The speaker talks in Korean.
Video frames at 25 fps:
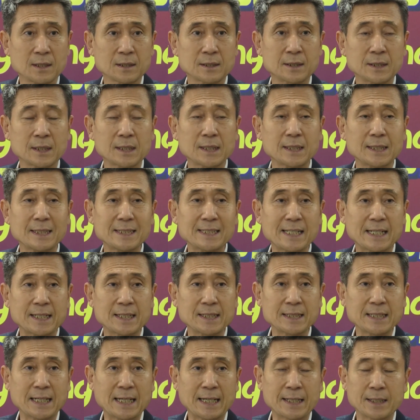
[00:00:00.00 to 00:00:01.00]
그렇게 되지
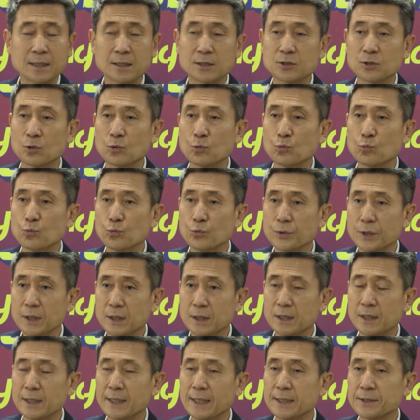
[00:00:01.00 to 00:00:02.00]
않느냐 하는 것을
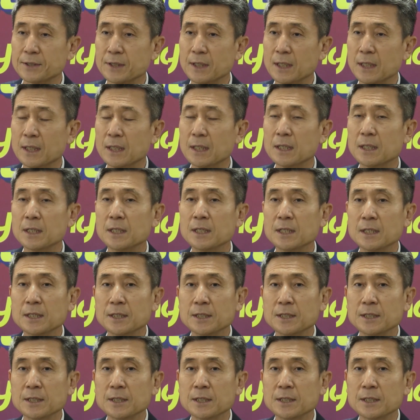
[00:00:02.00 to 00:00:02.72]
우려를 해서,